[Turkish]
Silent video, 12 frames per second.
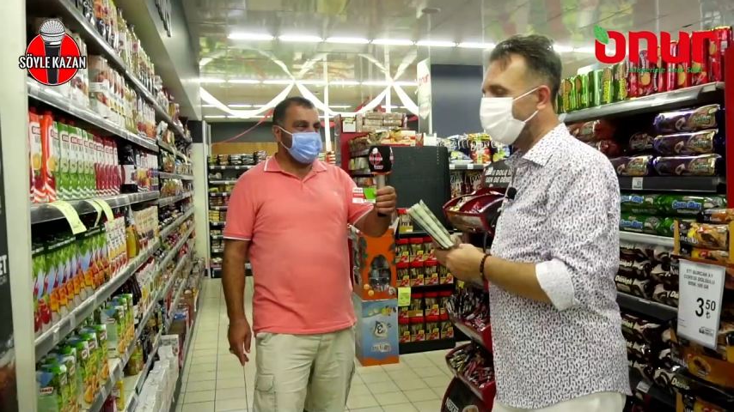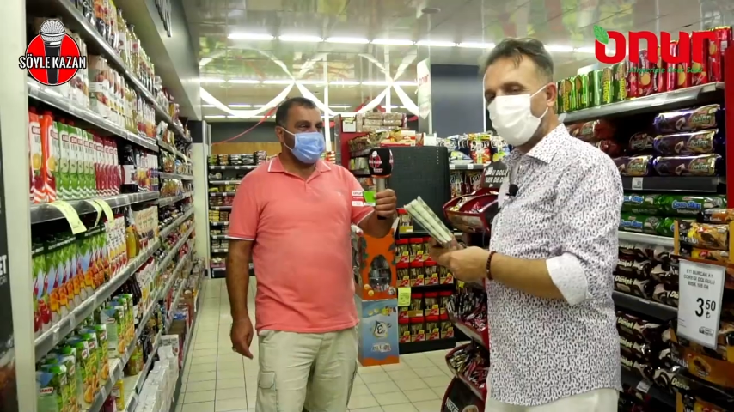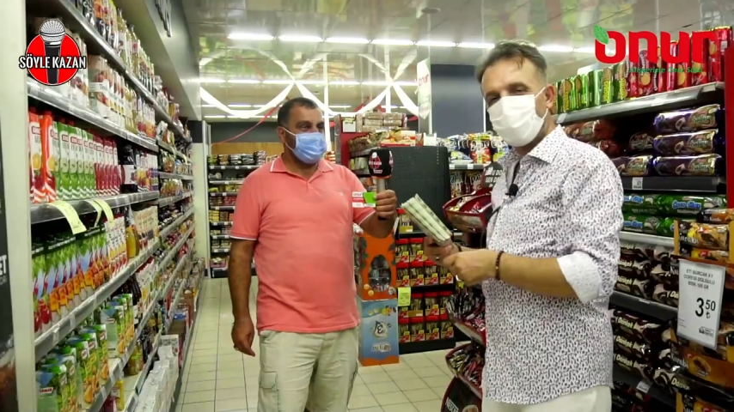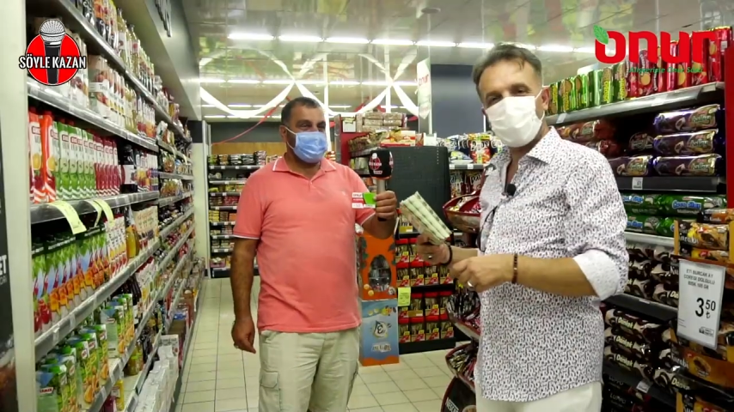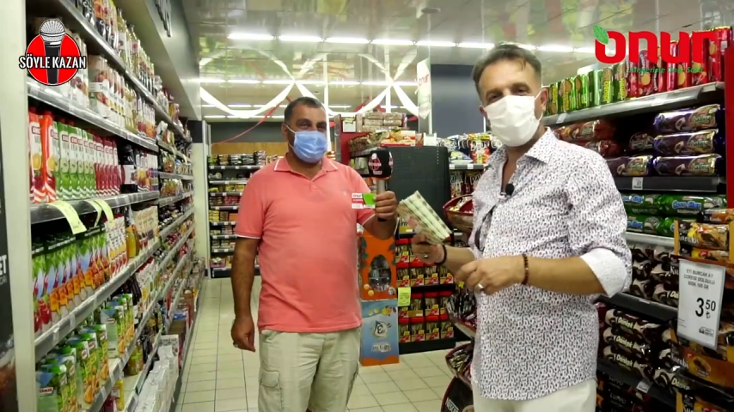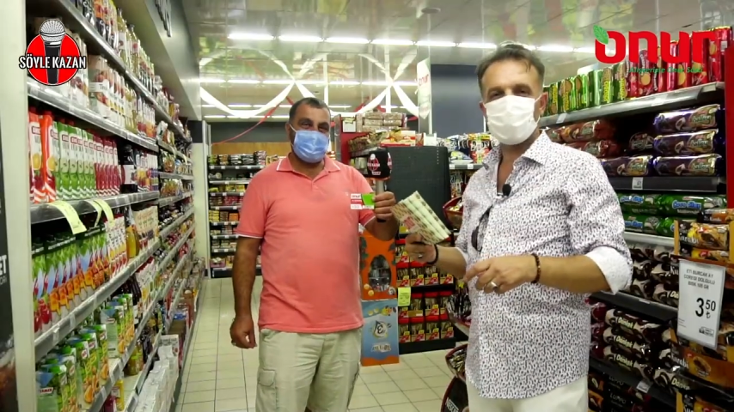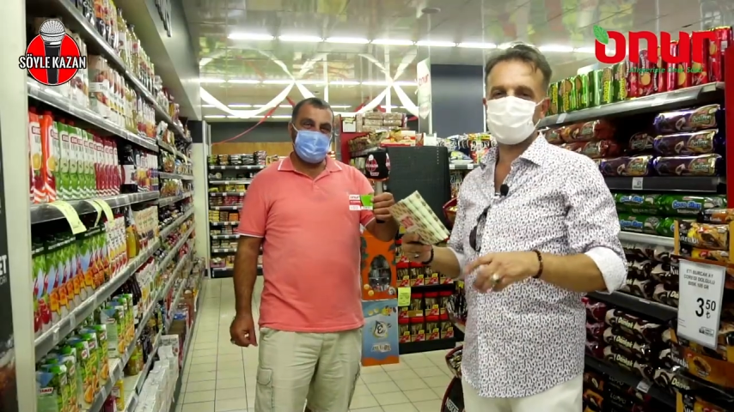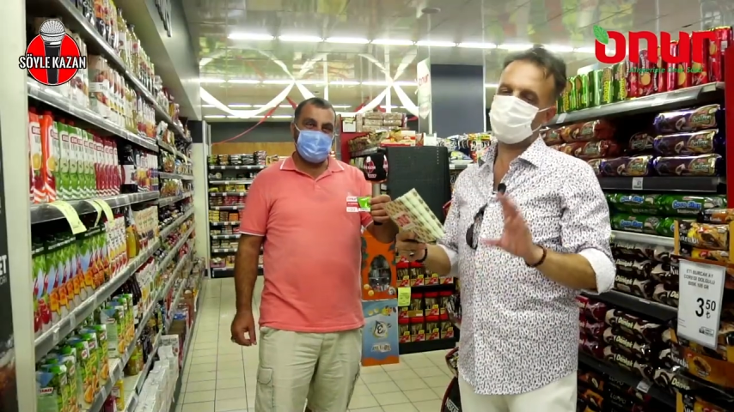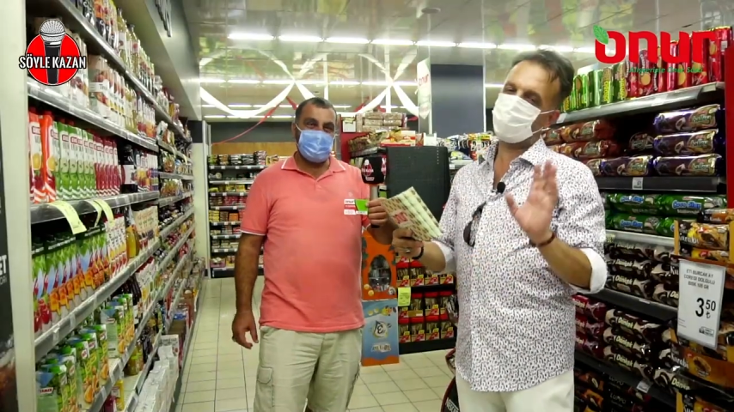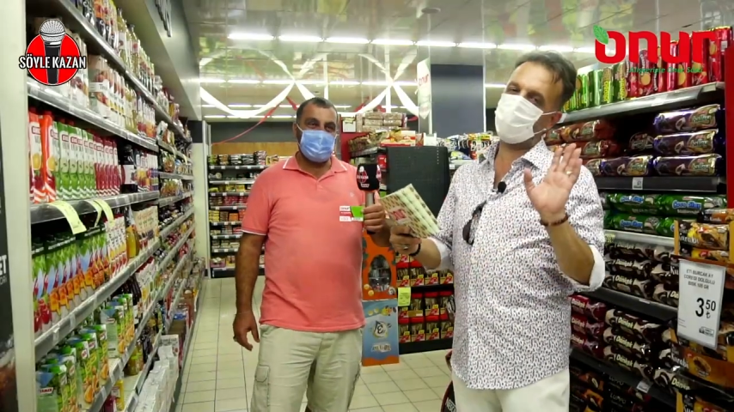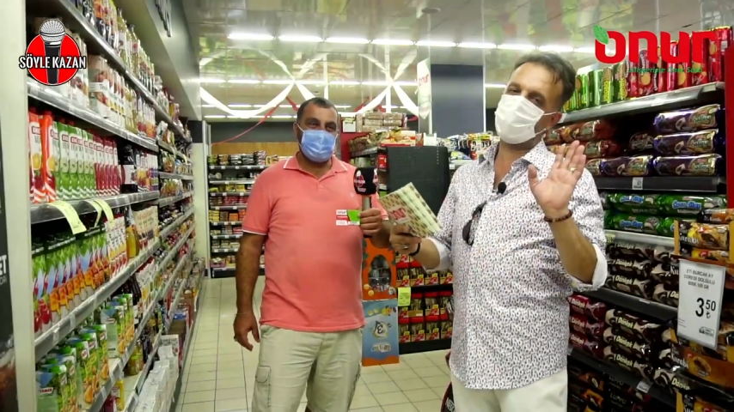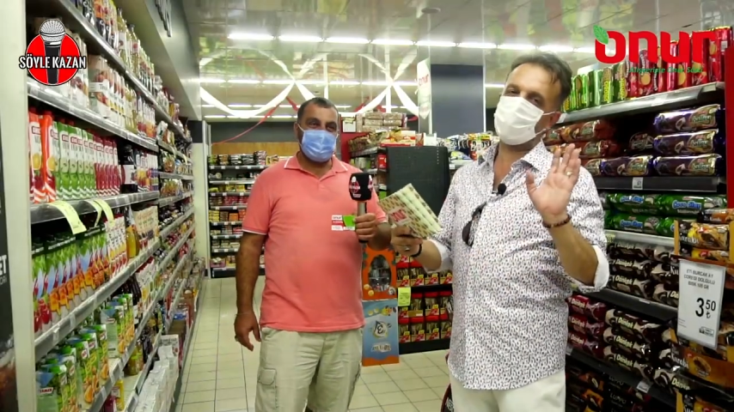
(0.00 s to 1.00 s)
Kredi kart.
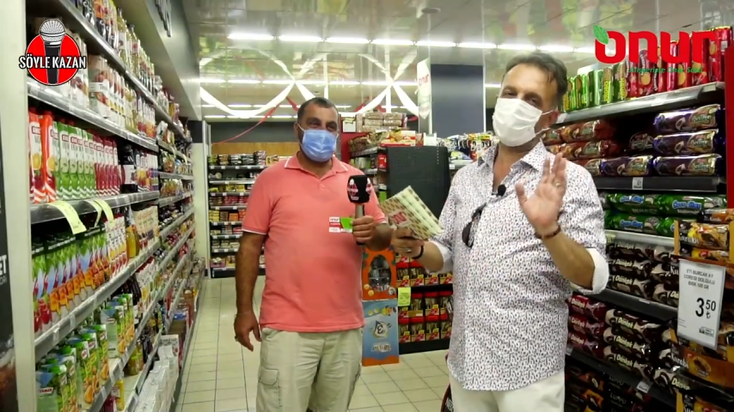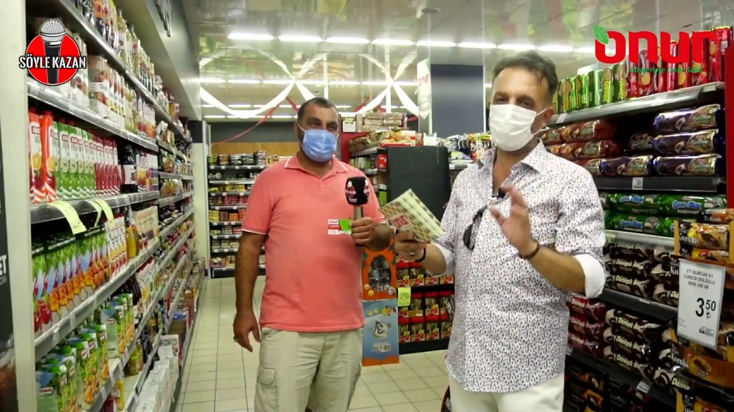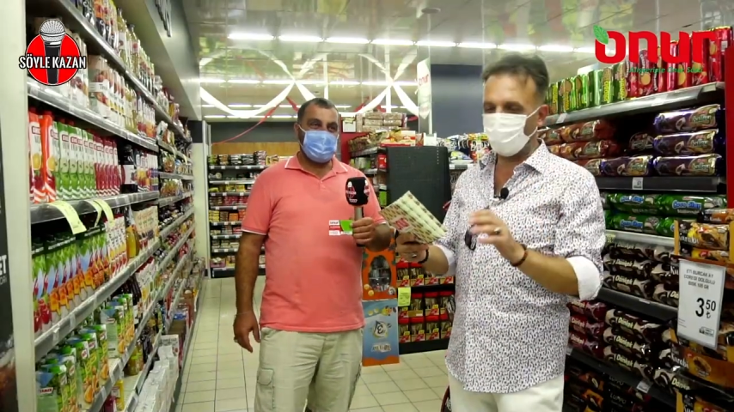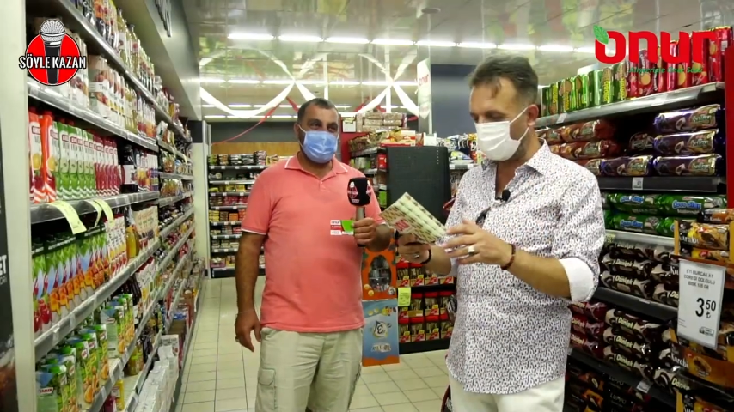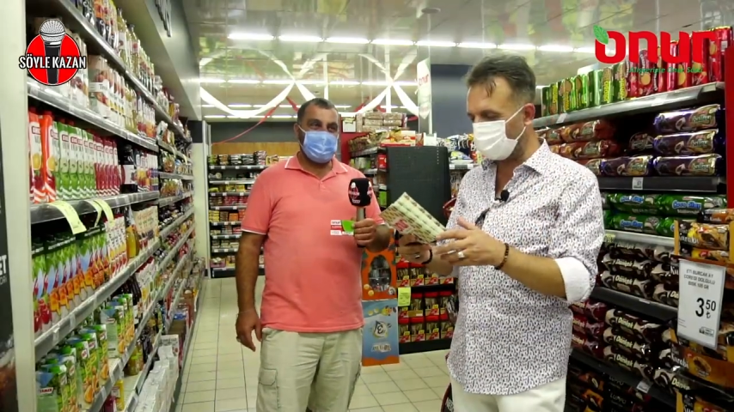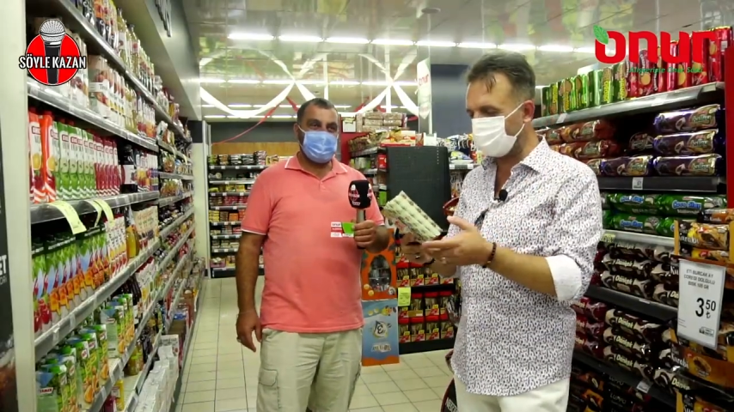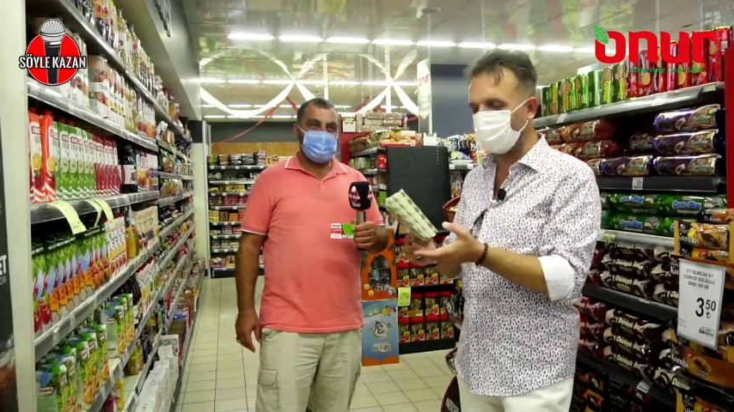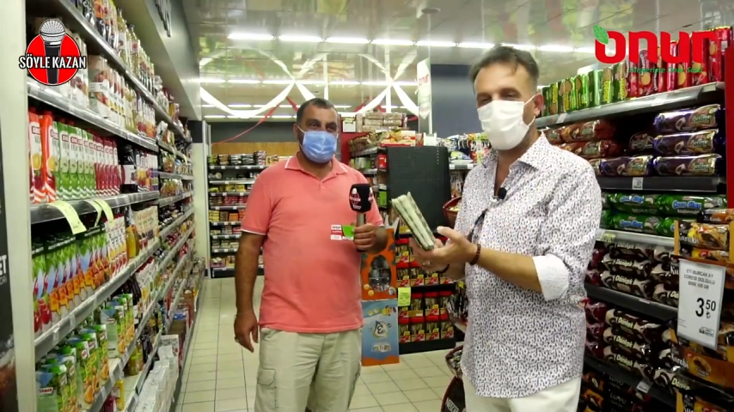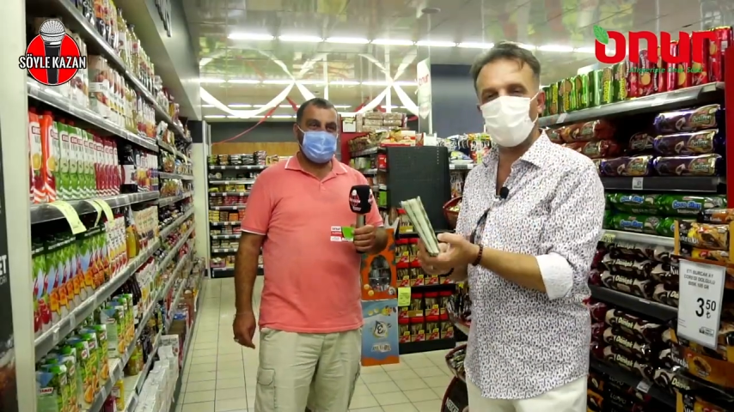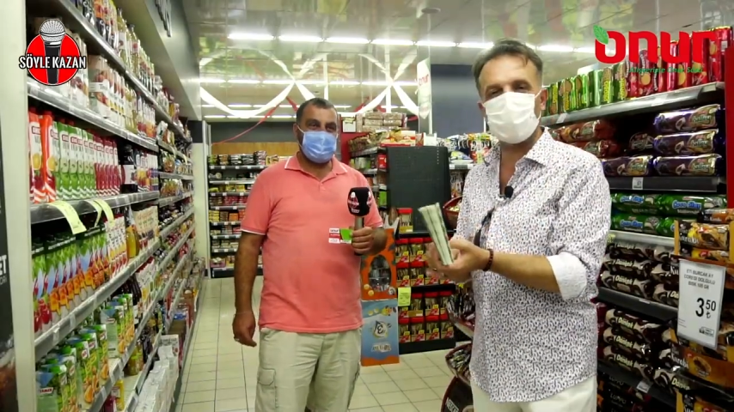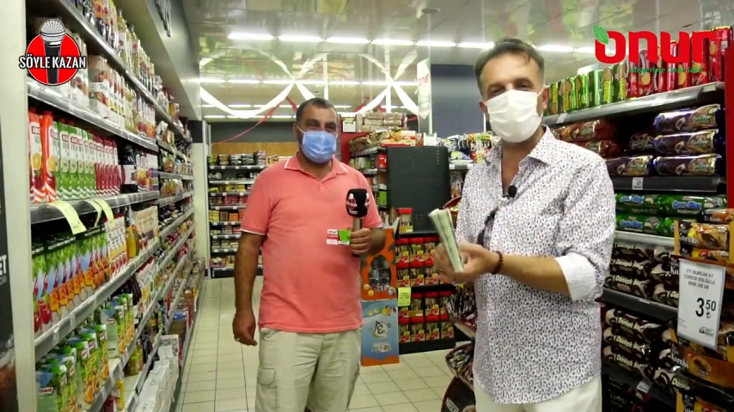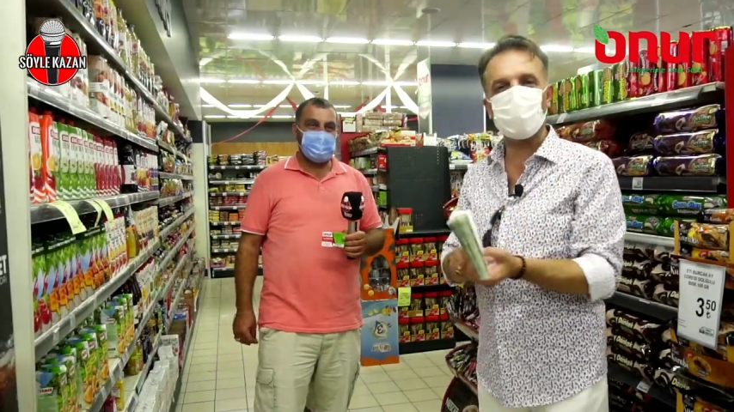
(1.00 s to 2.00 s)
Peki doğru yanıtı
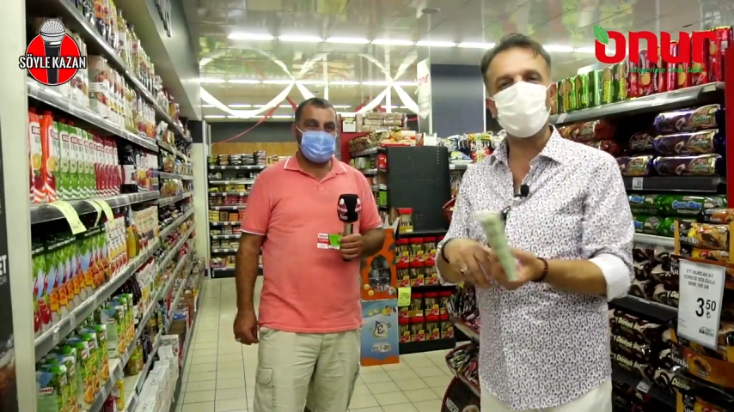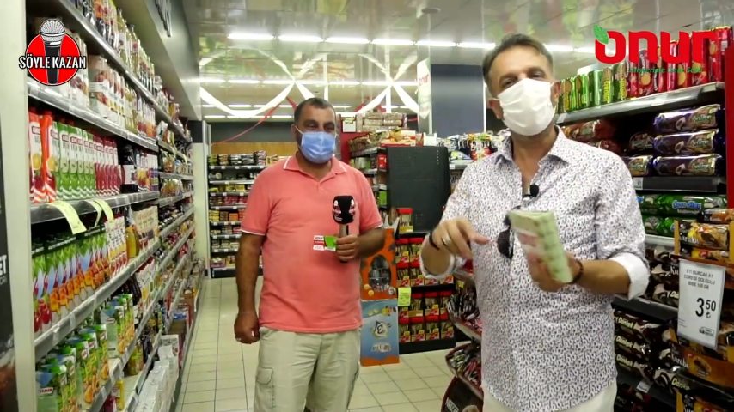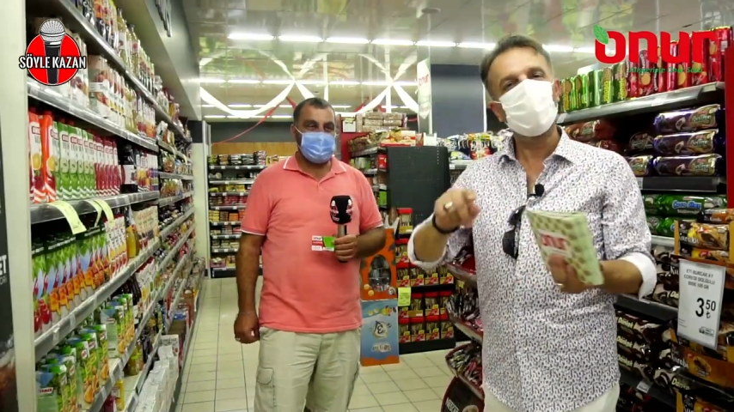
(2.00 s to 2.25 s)
aldık.